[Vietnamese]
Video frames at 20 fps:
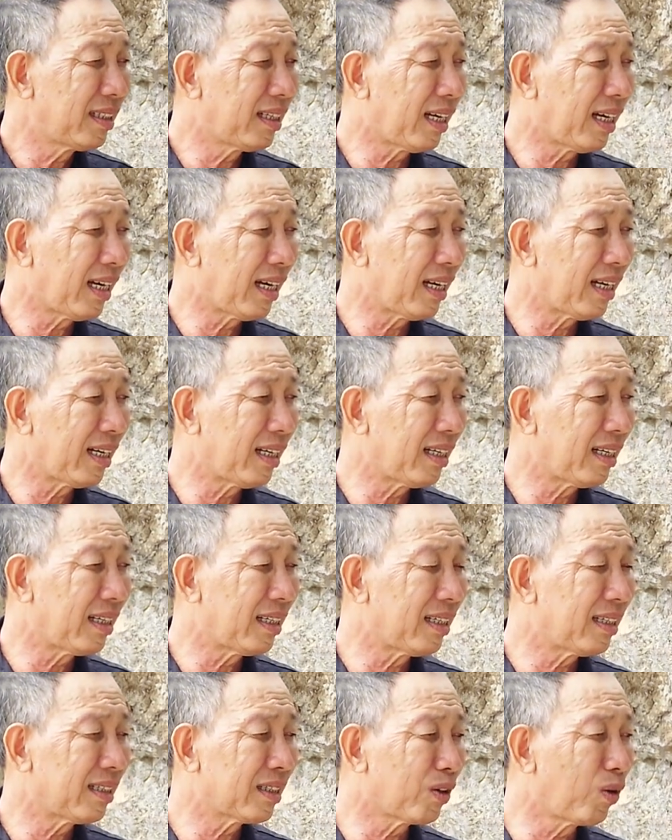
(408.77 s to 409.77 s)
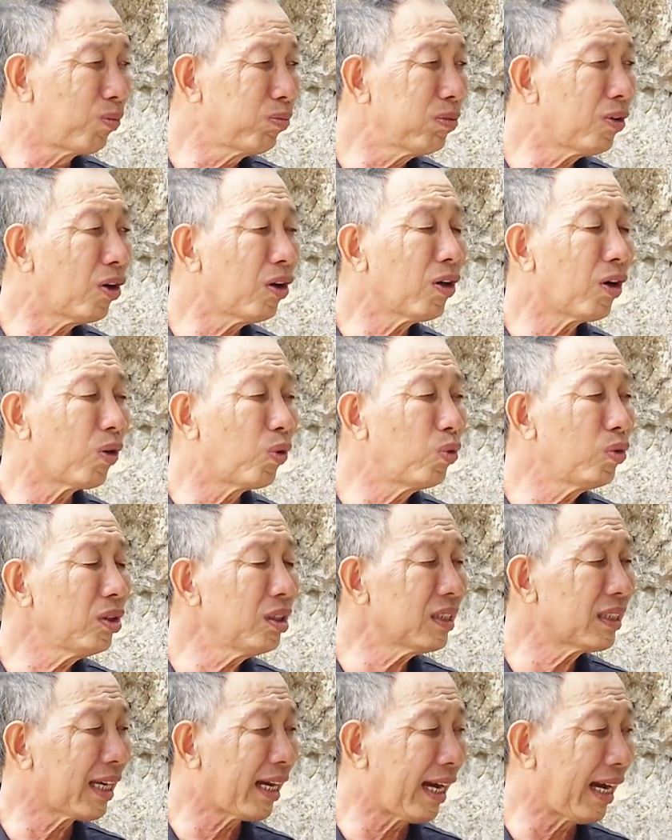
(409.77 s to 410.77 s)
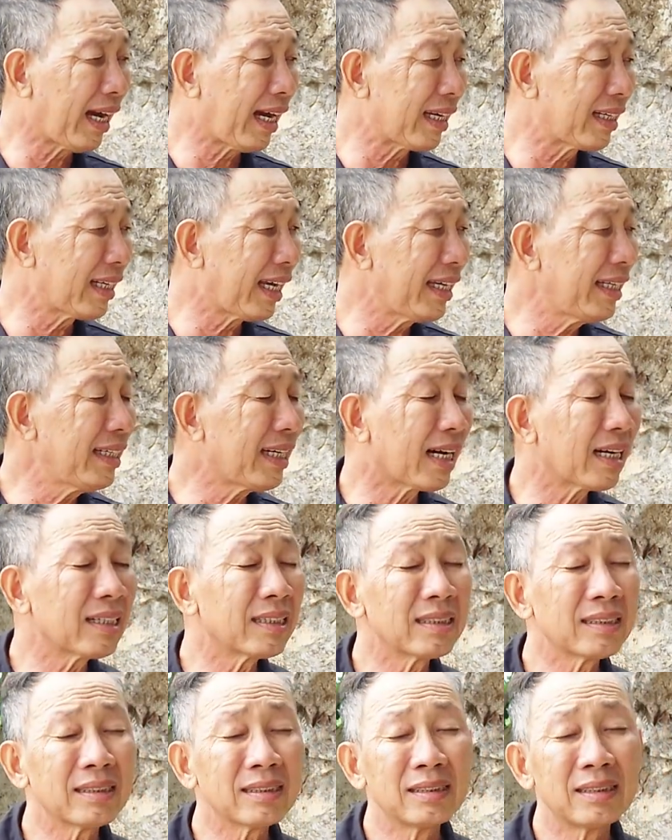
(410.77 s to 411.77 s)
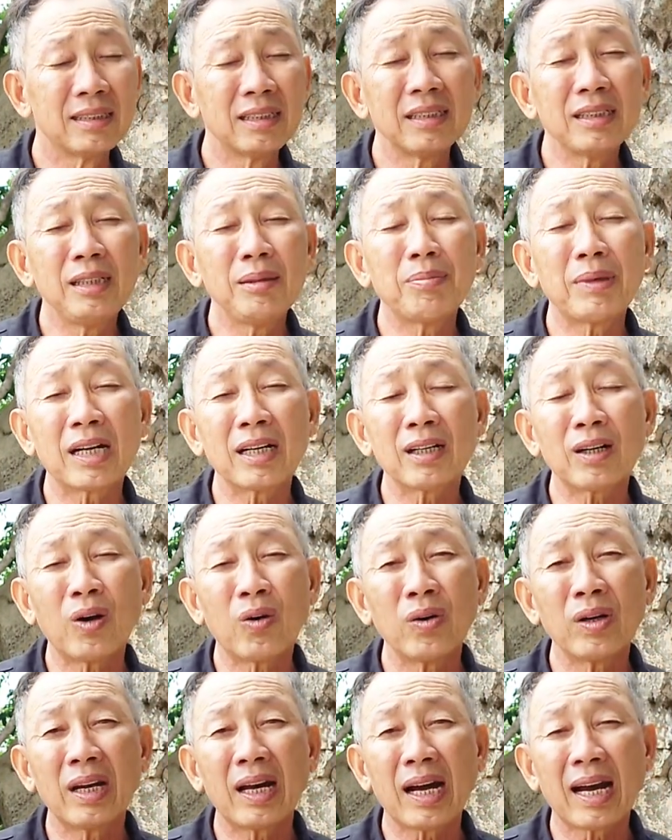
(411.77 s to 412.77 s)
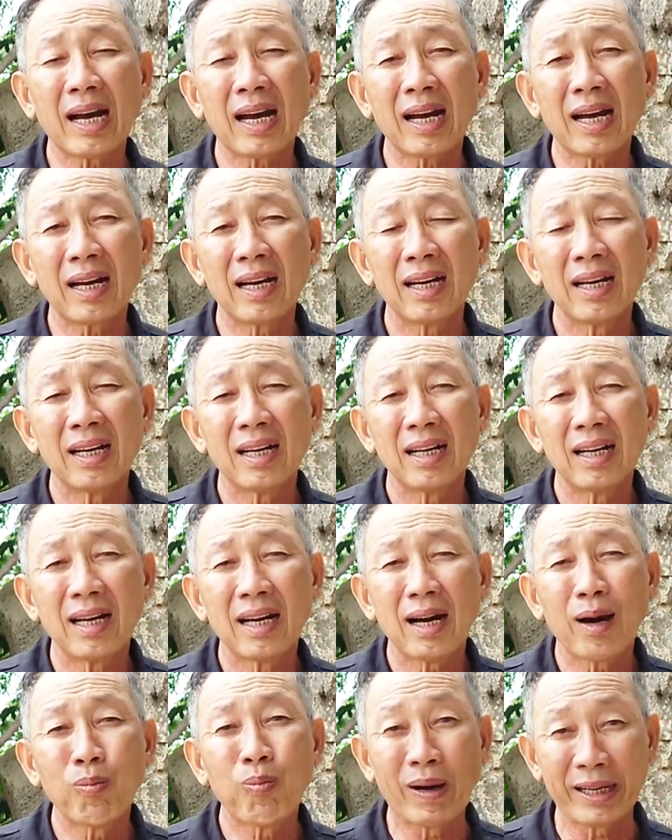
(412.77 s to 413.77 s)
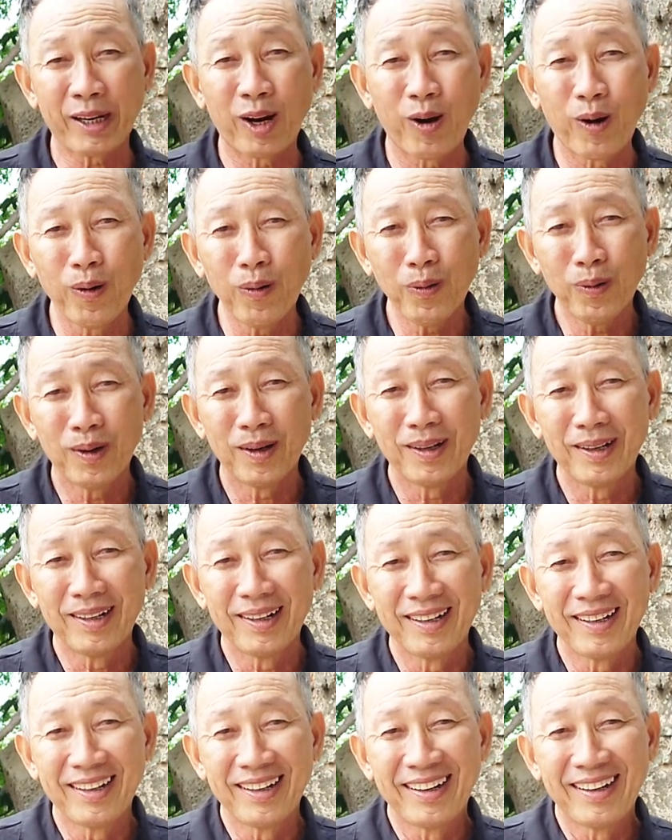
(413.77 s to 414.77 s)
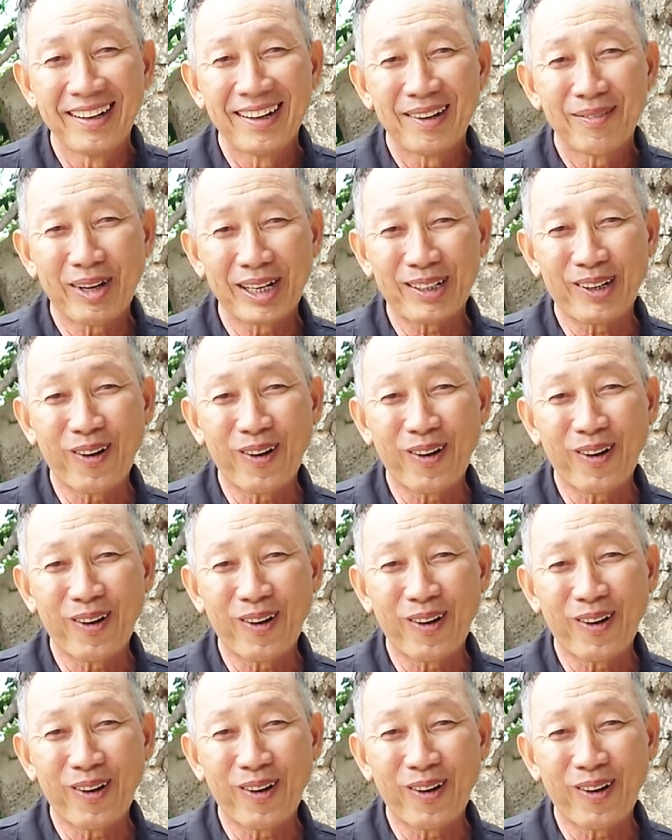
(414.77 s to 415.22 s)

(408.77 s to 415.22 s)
là cũng có ngủ nước trà ấy đặng nửa đêm đặng coi là ông bạch hổ dạ.